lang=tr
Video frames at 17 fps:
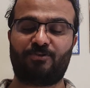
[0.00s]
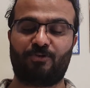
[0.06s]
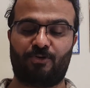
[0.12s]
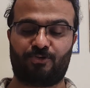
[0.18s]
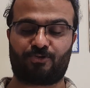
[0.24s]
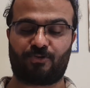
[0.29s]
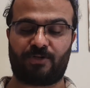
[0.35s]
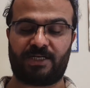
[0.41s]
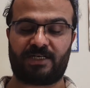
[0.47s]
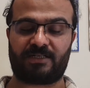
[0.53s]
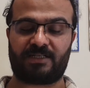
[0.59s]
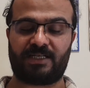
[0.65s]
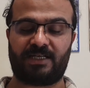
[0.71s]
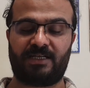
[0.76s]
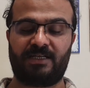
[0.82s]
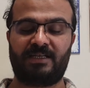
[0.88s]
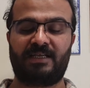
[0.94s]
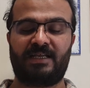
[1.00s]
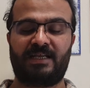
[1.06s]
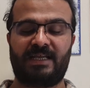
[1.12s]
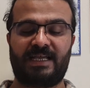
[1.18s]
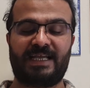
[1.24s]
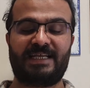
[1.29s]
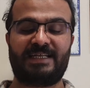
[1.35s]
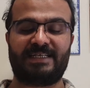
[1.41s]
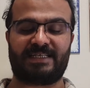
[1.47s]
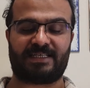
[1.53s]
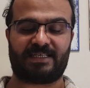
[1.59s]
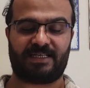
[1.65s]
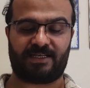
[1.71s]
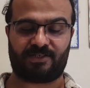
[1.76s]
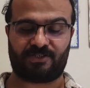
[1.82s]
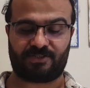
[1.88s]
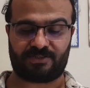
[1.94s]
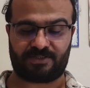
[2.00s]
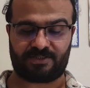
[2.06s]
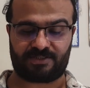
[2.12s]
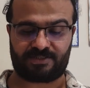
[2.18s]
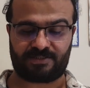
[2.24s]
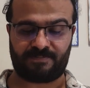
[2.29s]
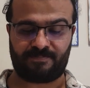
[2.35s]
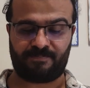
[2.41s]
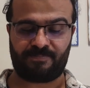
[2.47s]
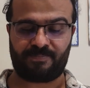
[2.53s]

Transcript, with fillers: ölçülerde her iki yanındır.